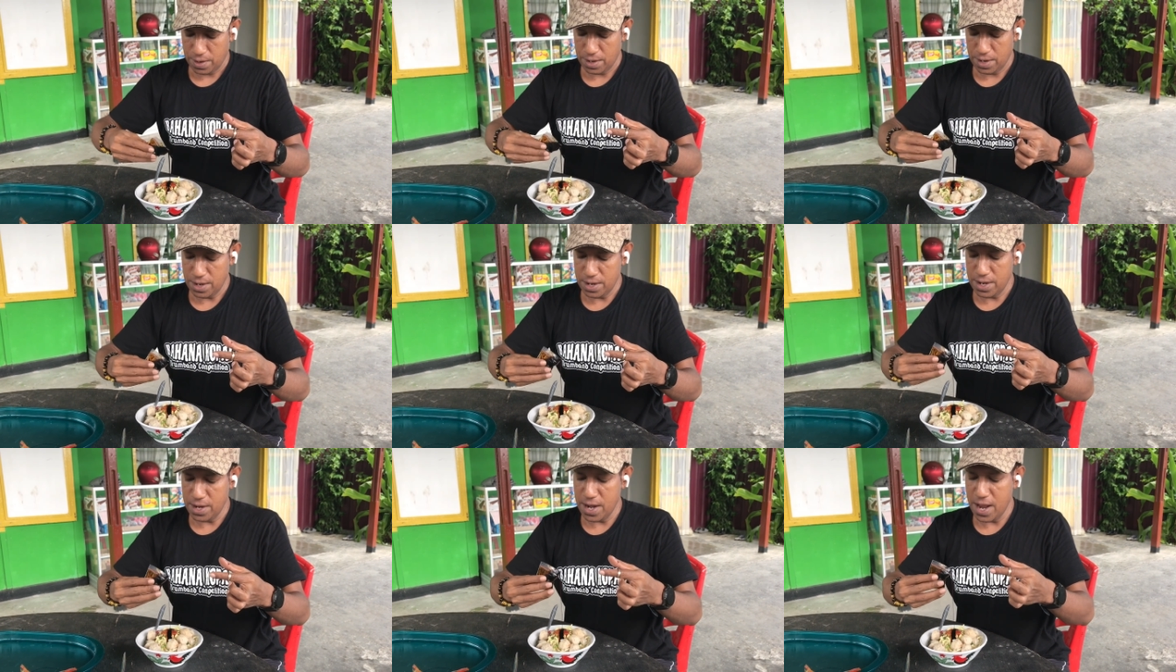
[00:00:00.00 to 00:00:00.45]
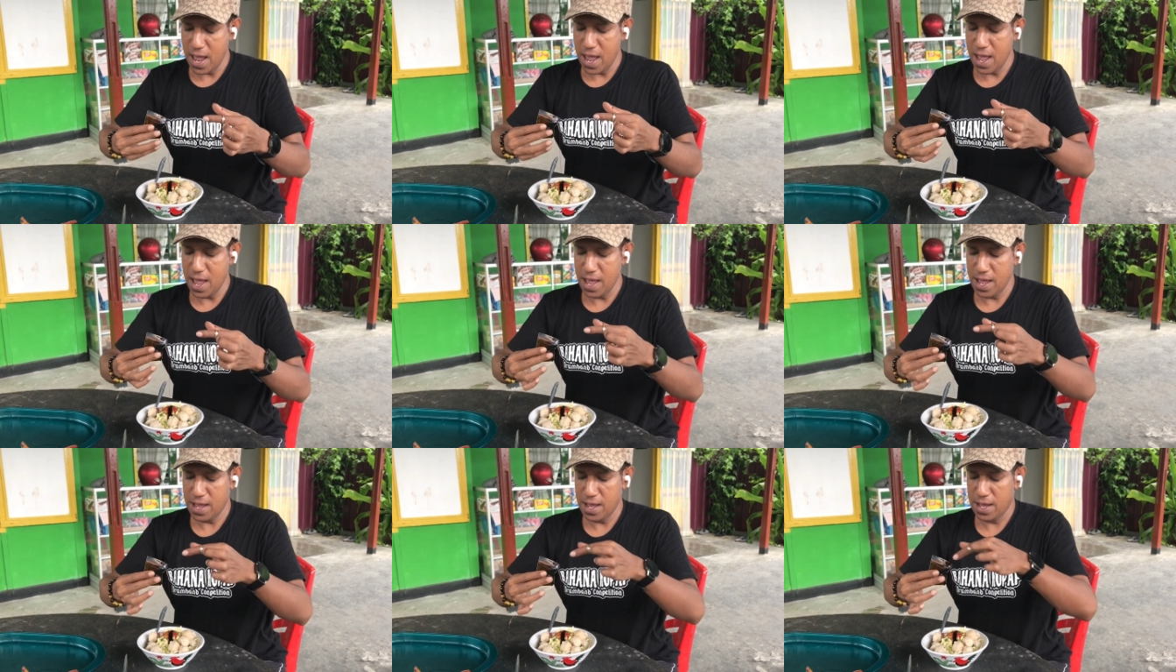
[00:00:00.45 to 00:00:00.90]
Nah.
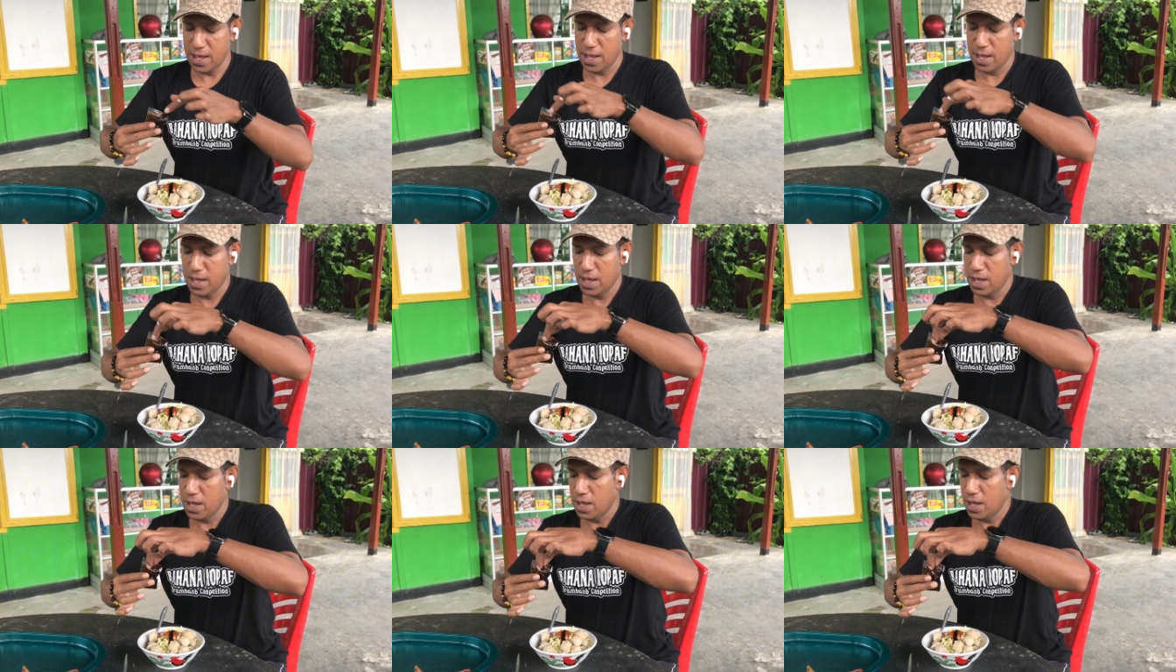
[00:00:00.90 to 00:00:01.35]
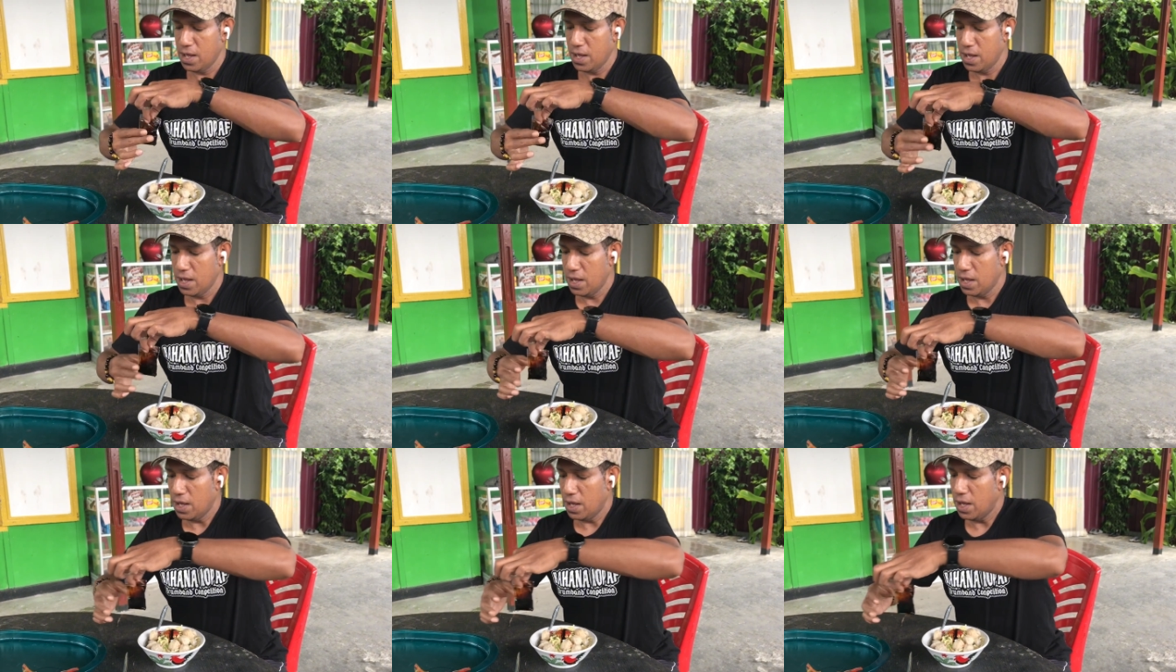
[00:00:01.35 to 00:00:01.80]

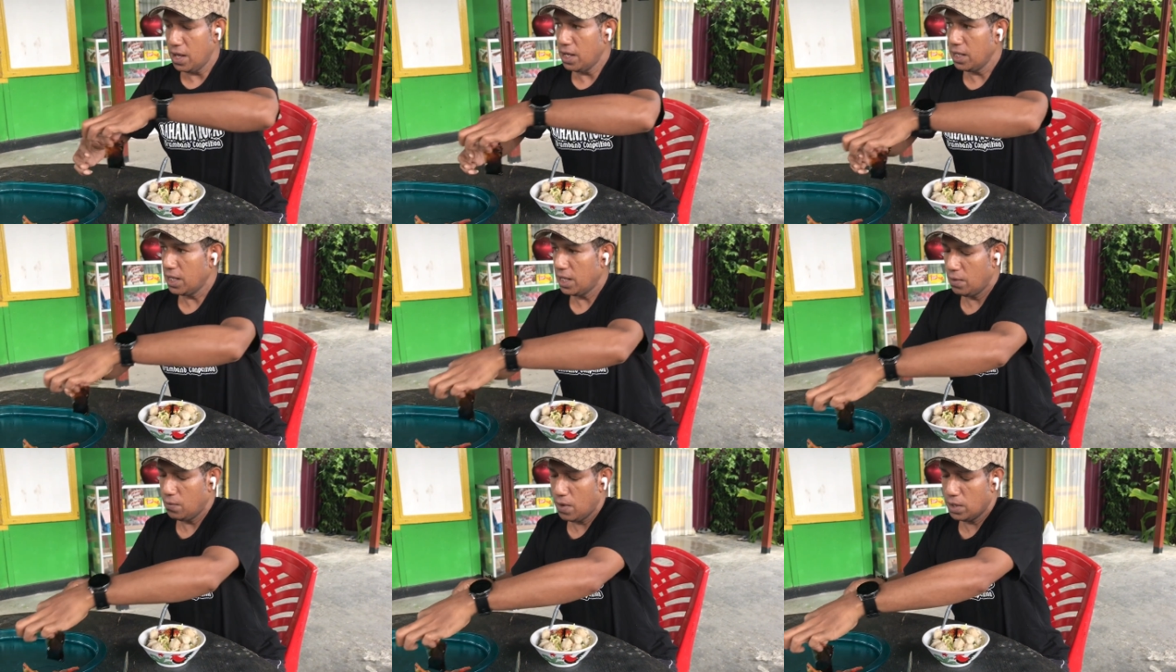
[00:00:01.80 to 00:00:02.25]
Oke,